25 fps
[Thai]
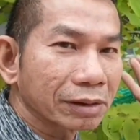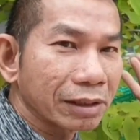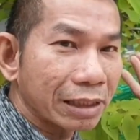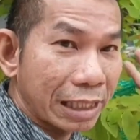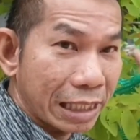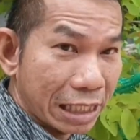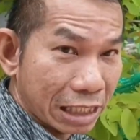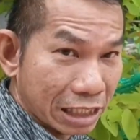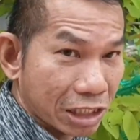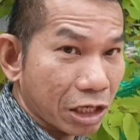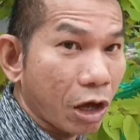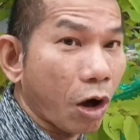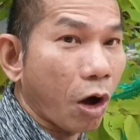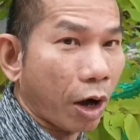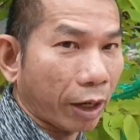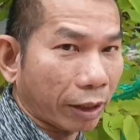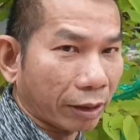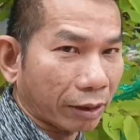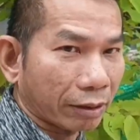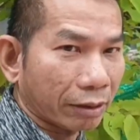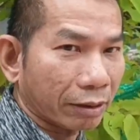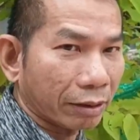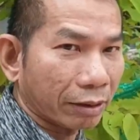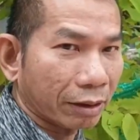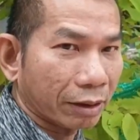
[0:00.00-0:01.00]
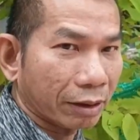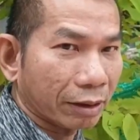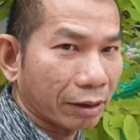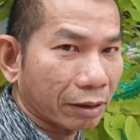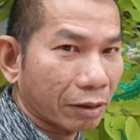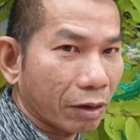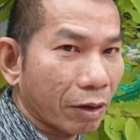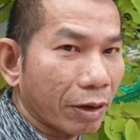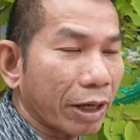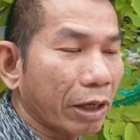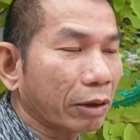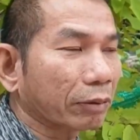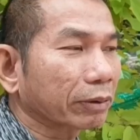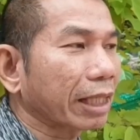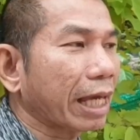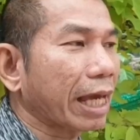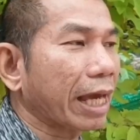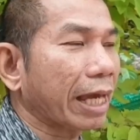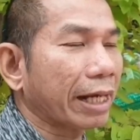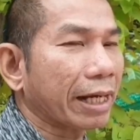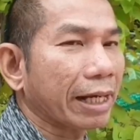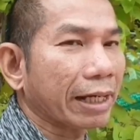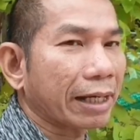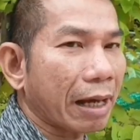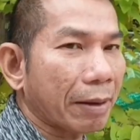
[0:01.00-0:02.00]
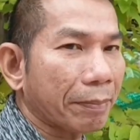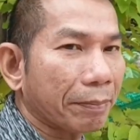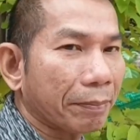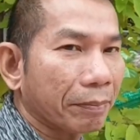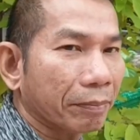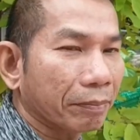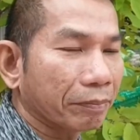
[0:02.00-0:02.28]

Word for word: รีสอร์ทก็แล้วแต่นะครับ